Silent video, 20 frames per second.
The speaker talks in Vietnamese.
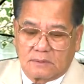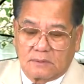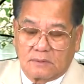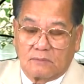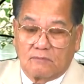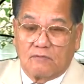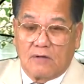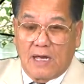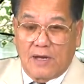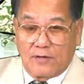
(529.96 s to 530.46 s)

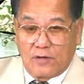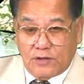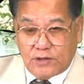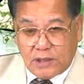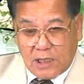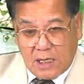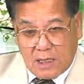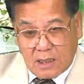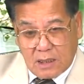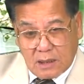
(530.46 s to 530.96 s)
và nó
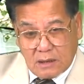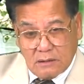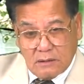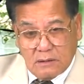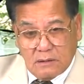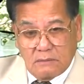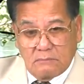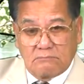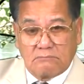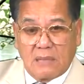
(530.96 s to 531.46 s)
sẽ
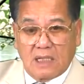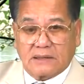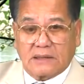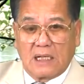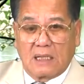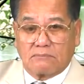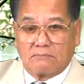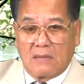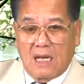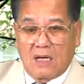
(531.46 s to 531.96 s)
bắt
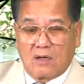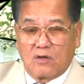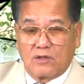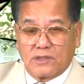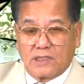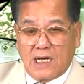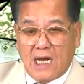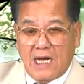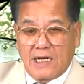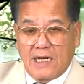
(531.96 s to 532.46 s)
đàn bà con
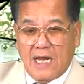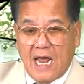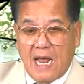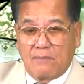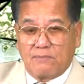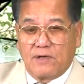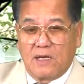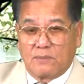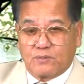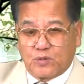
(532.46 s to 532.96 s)
gái nó
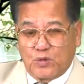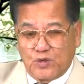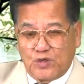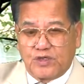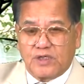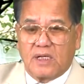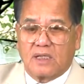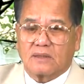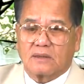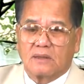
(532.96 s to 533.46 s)
hãm hiếp rồi nó
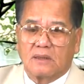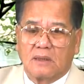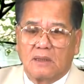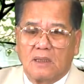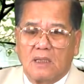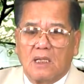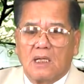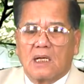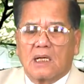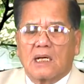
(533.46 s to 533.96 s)
giết
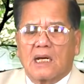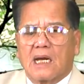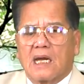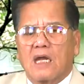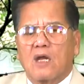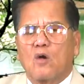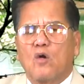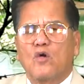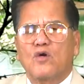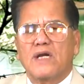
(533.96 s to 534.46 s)

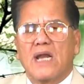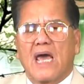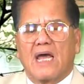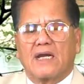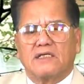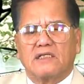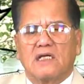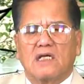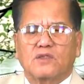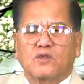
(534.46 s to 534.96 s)
cái khốn
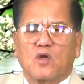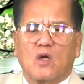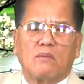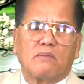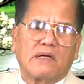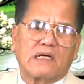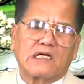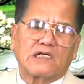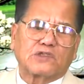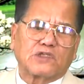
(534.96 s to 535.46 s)
nạn nhất cho
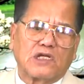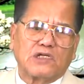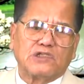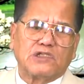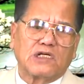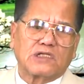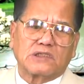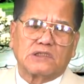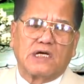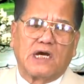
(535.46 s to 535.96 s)
mấy cái tên
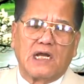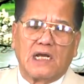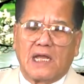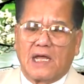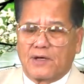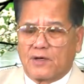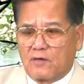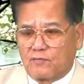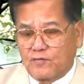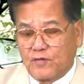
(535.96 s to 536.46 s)
giết người là
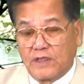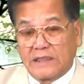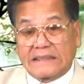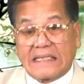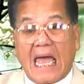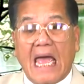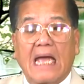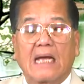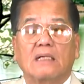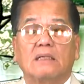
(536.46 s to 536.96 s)
nó phi
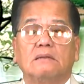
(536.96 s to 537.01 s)
tang